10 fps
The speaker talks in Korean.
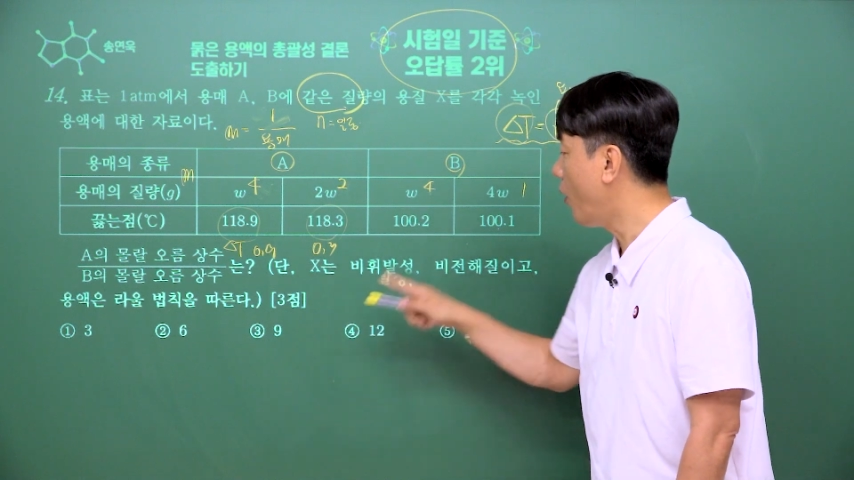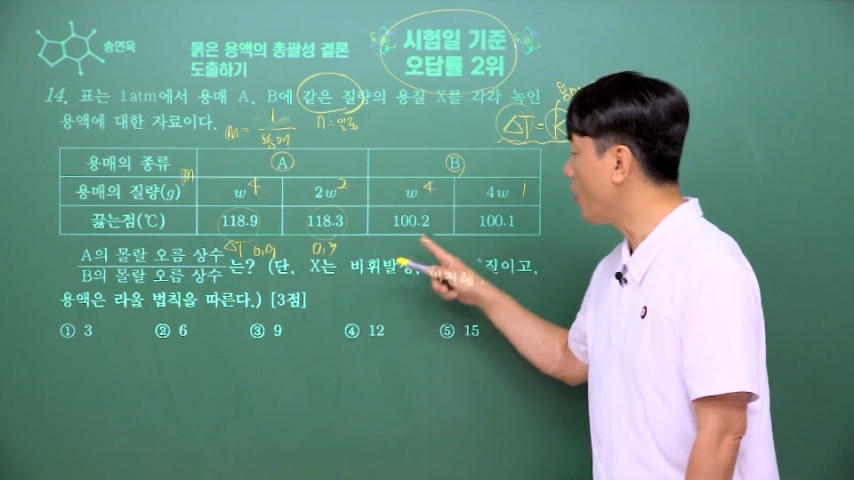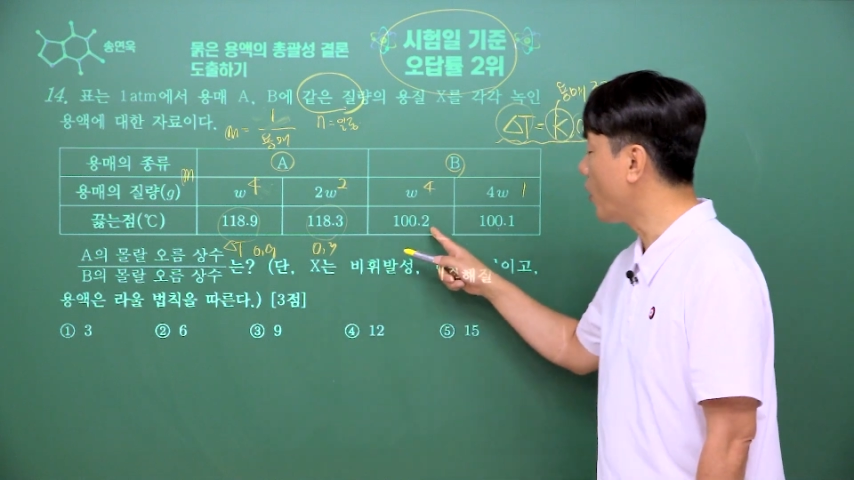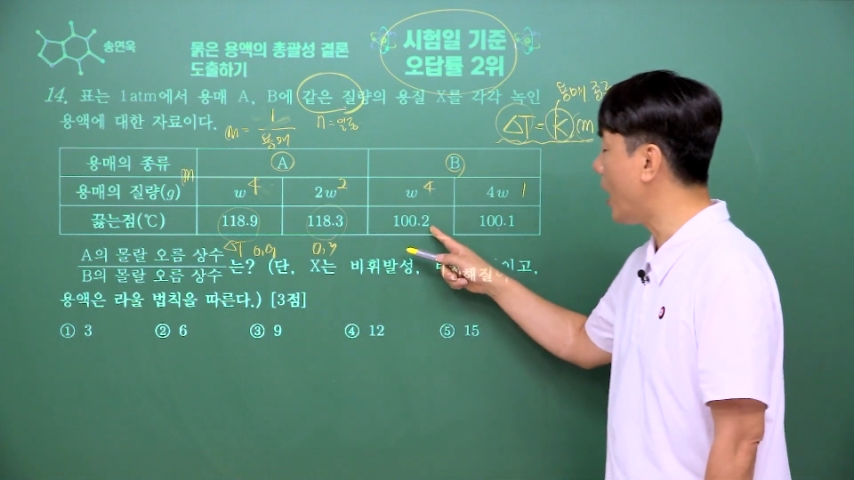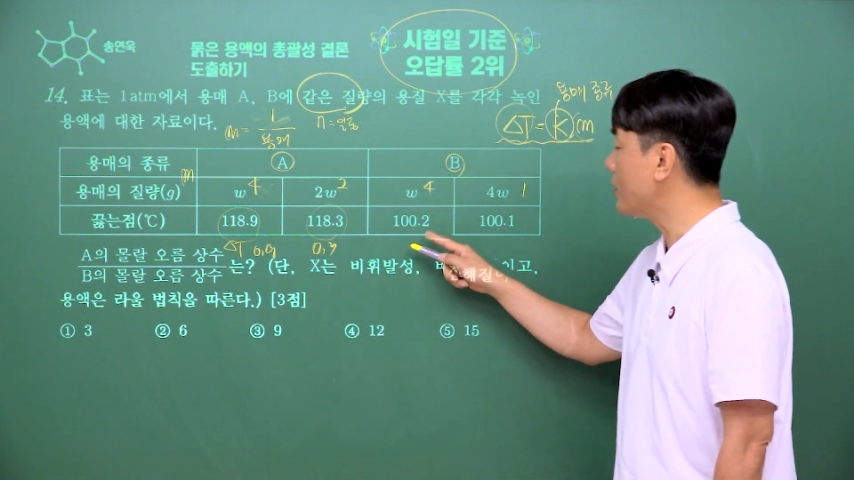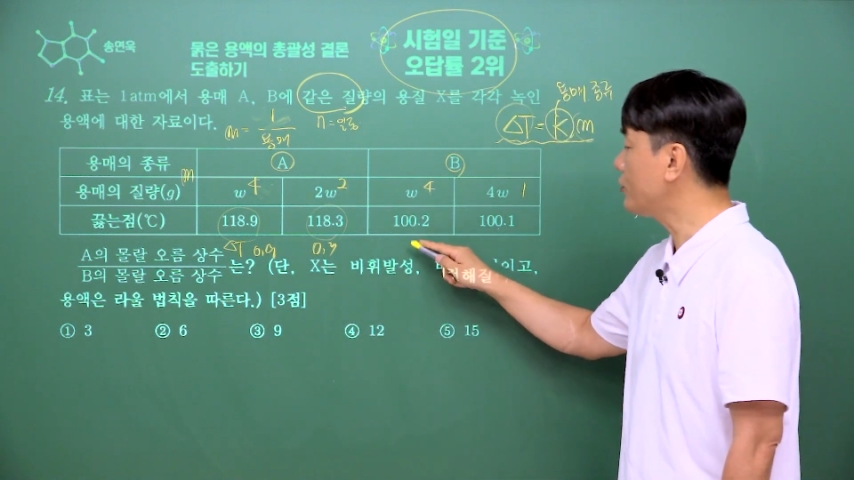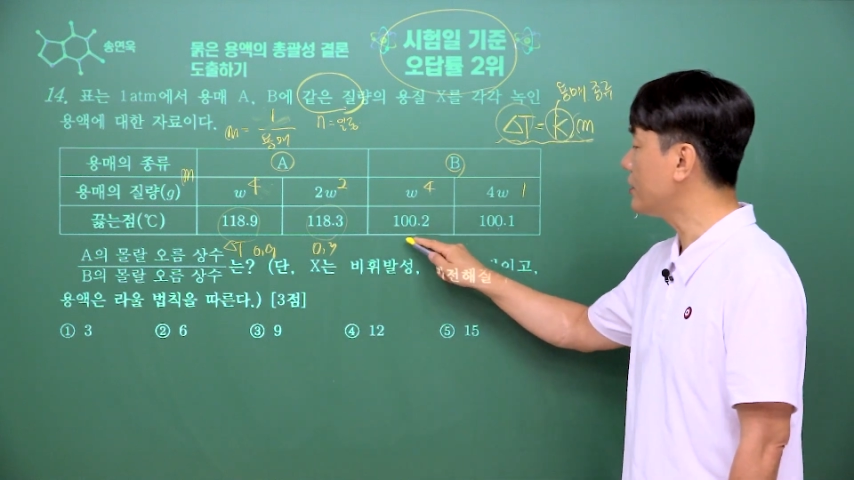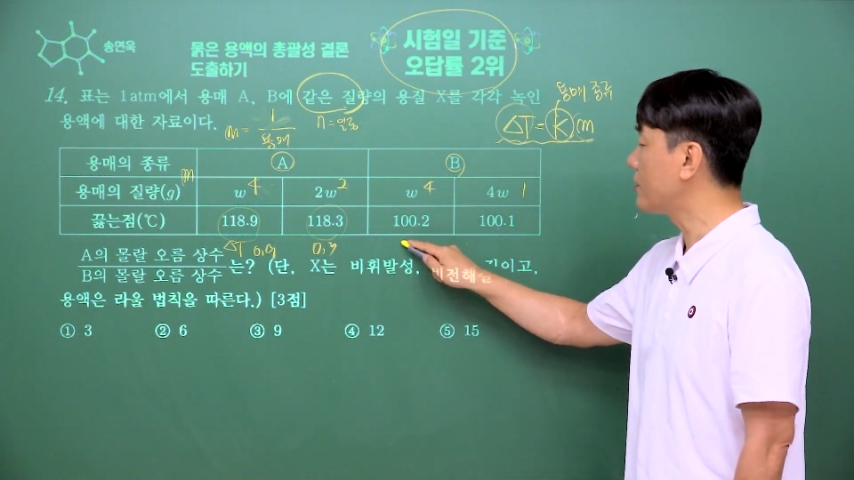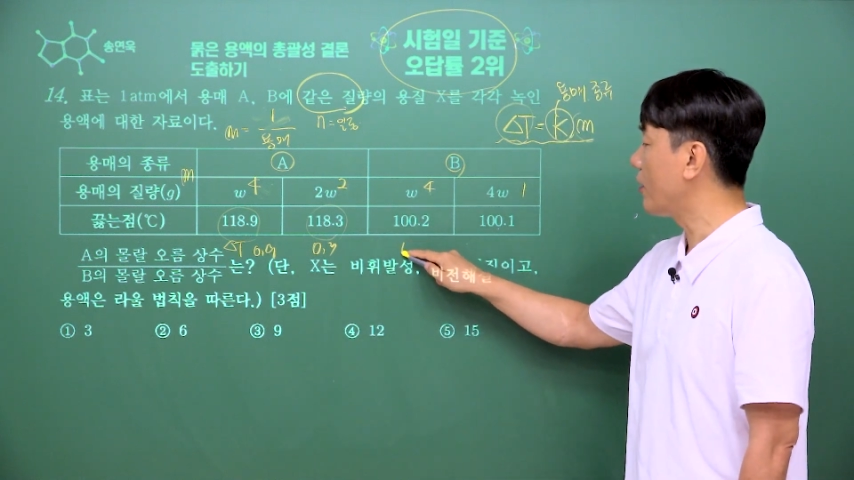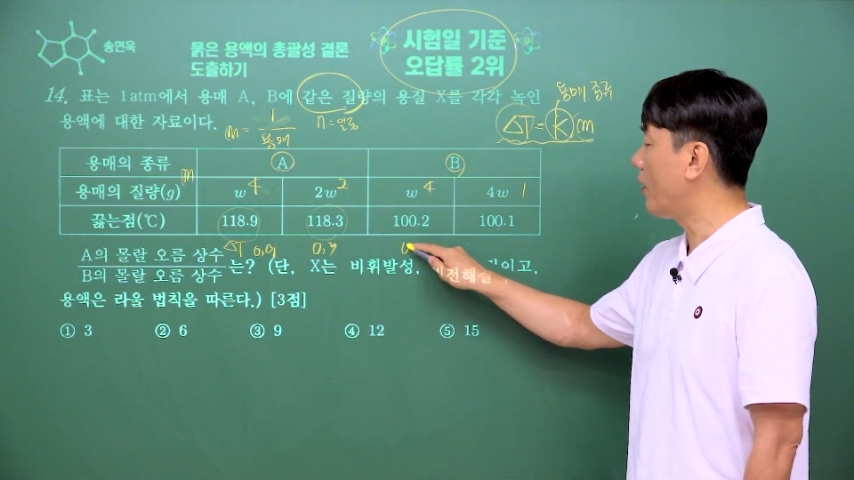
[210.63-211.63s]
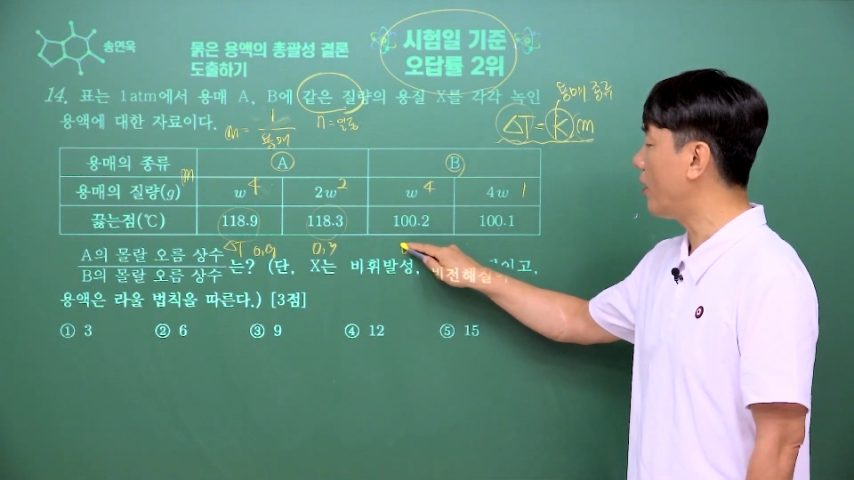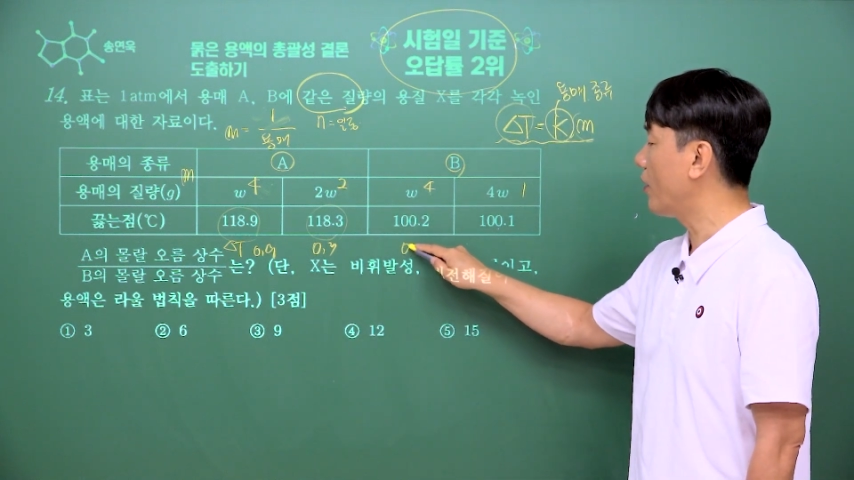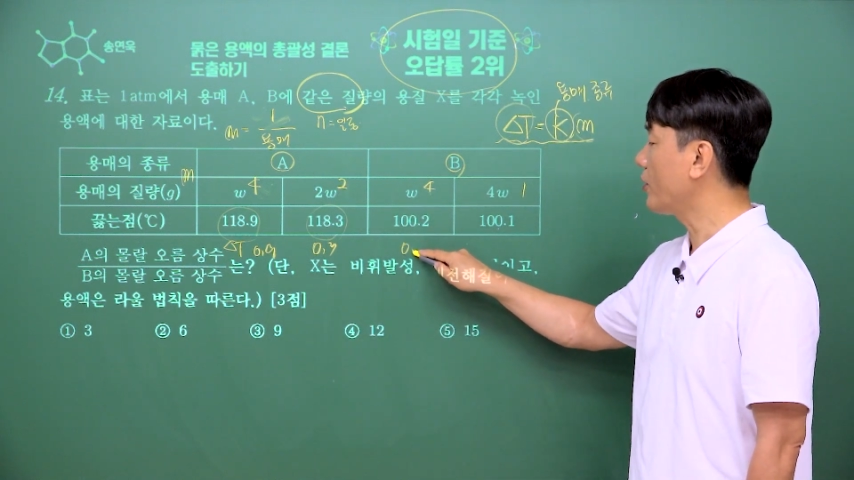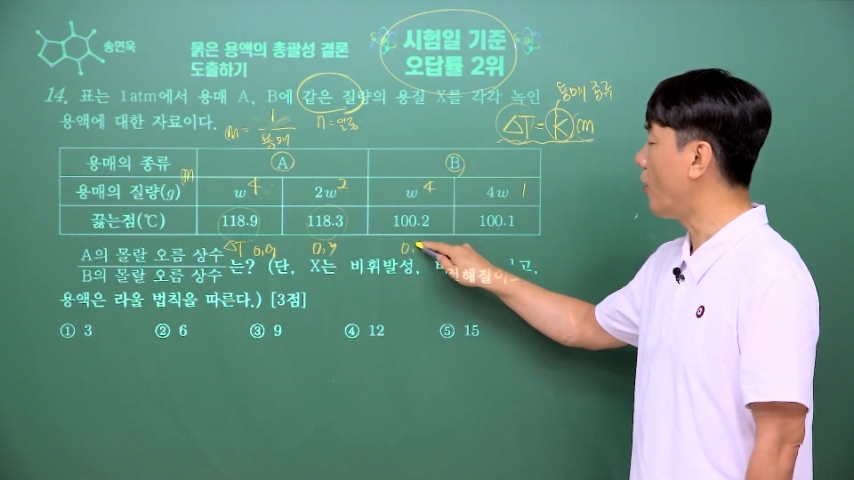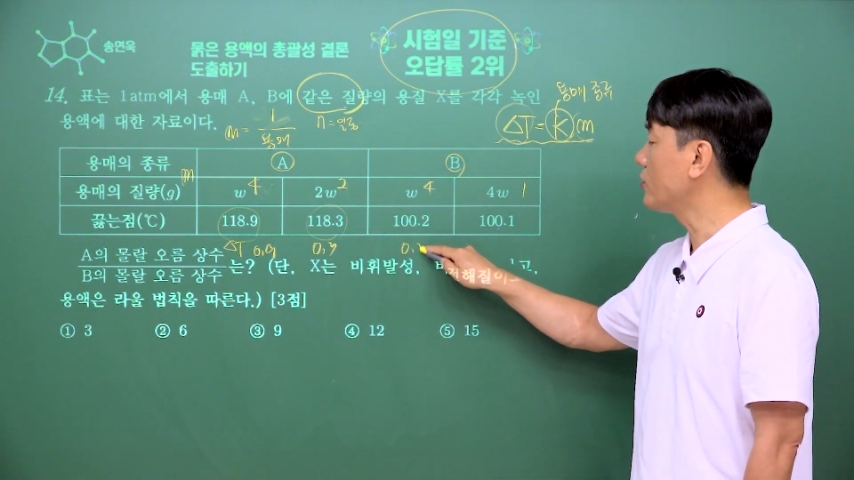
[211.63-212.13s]
어, 요거 알 수 있어요.
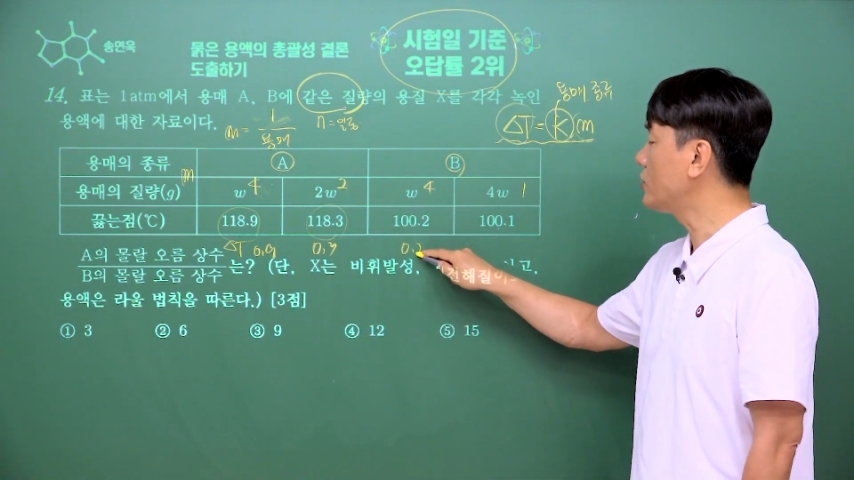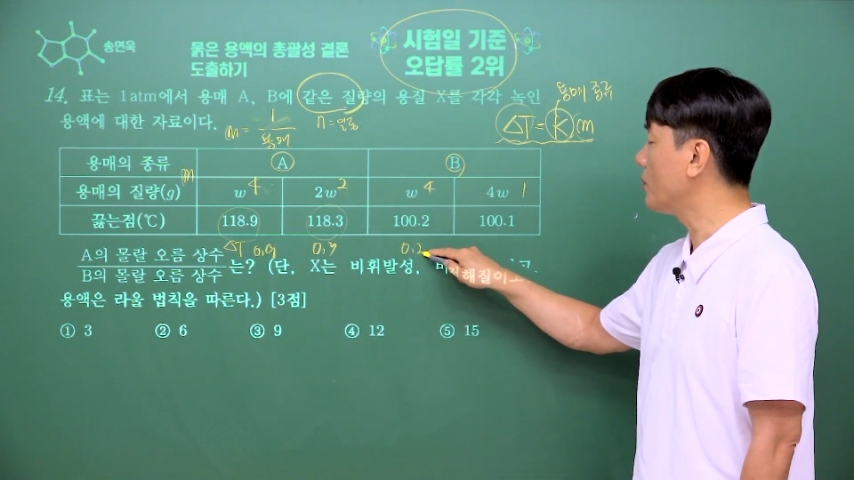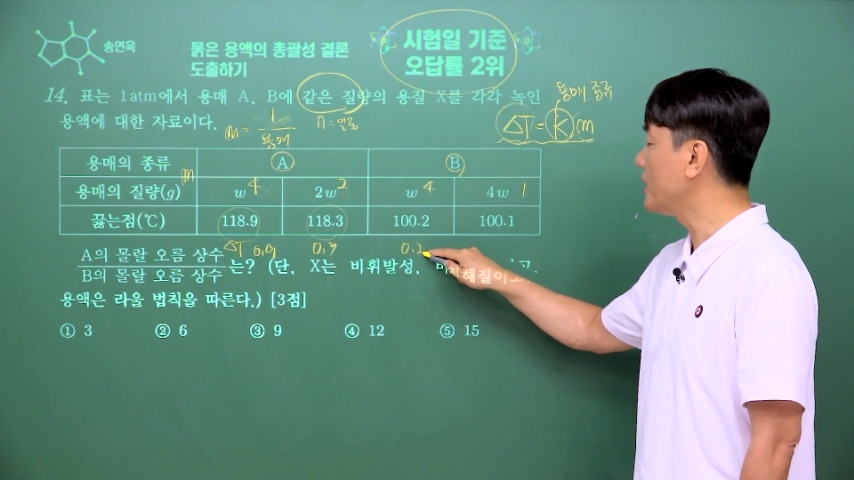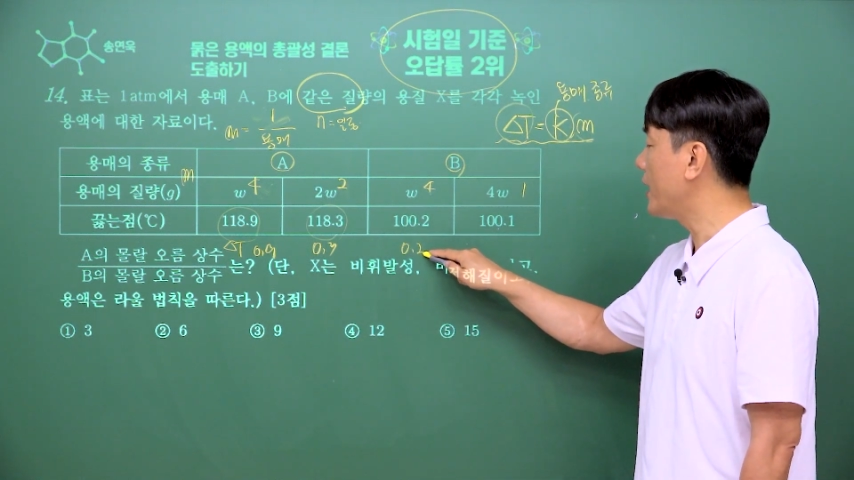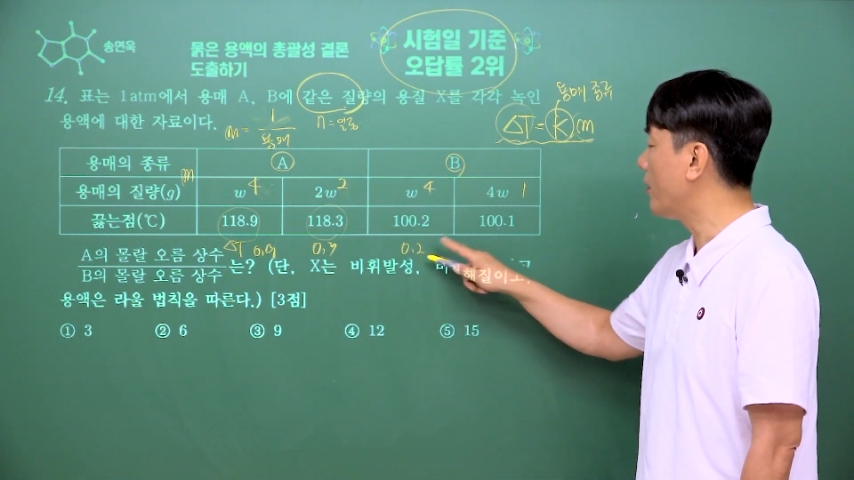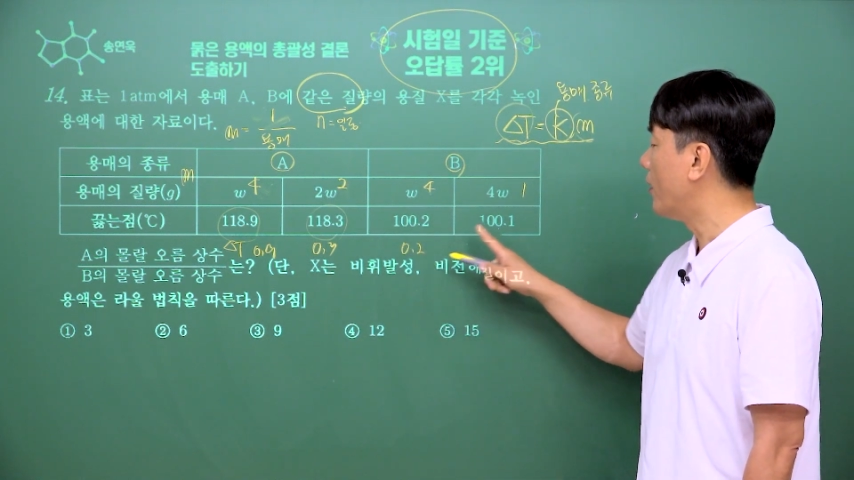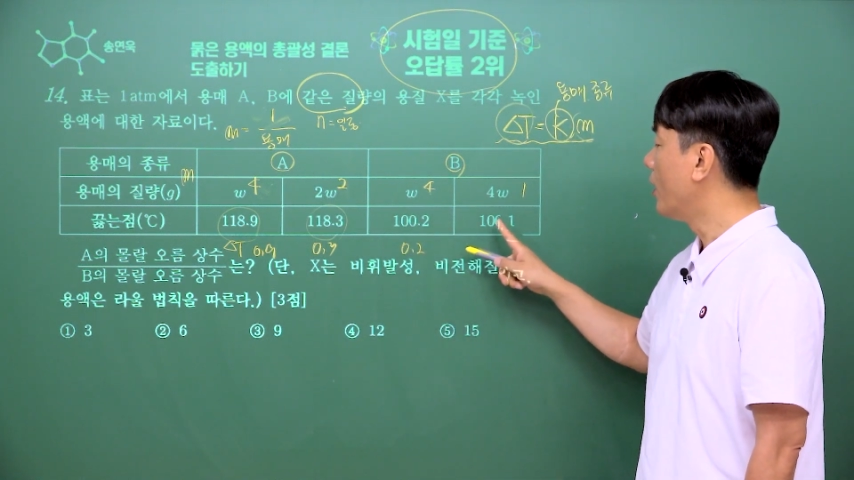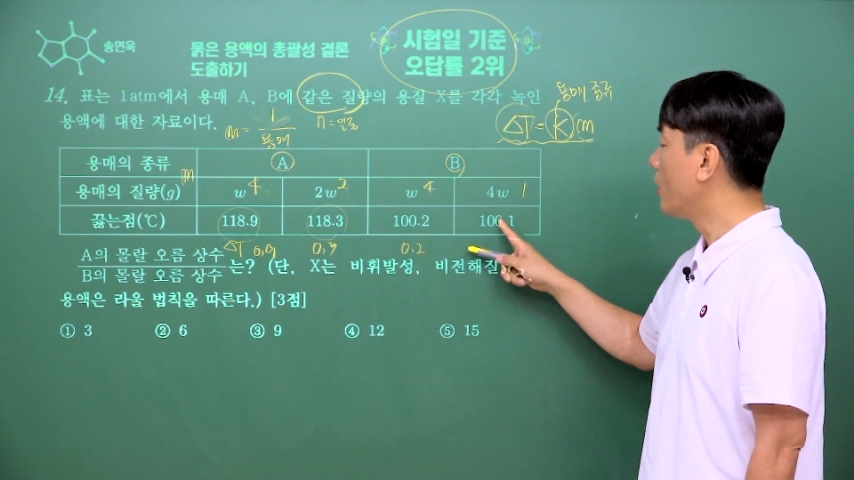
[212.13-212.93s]
0.2예요.